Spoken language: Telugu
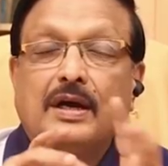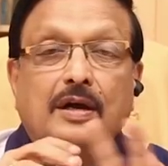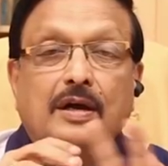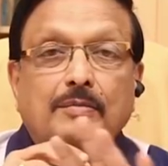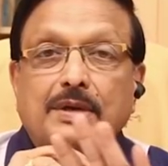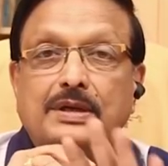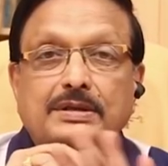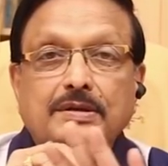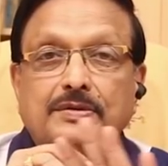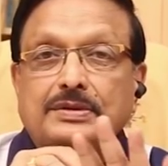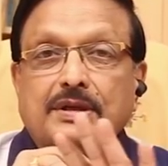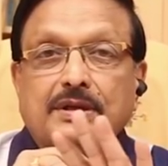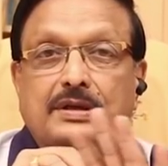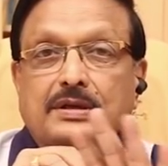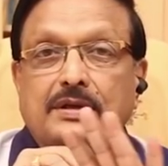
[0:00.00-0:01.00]
ఆ అమ్మాయి
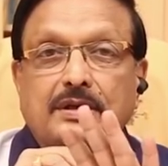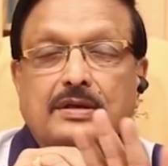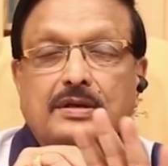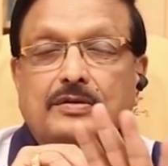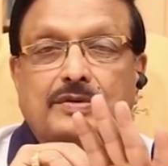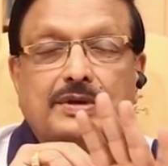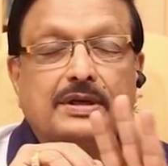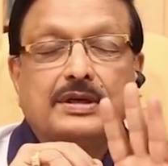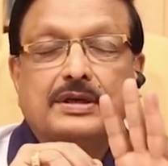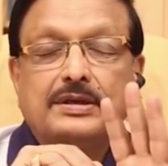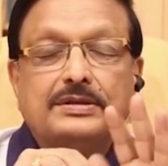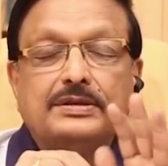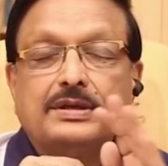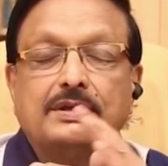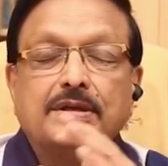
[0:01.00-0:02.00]
జీవితాన్ని నేను
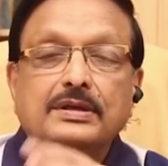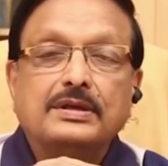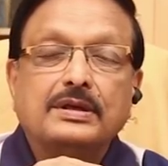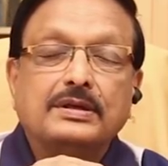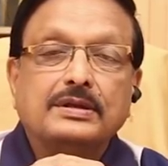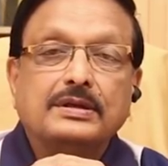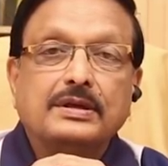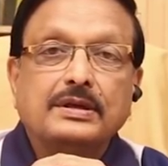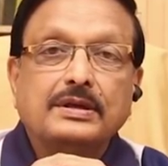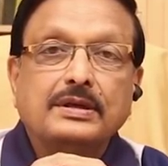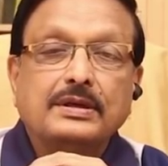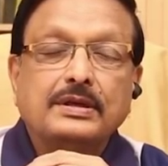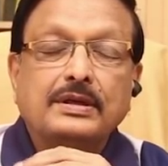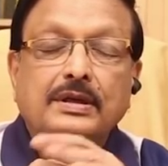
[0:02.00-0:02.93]
విటకరం చేయటం కాదు కానీ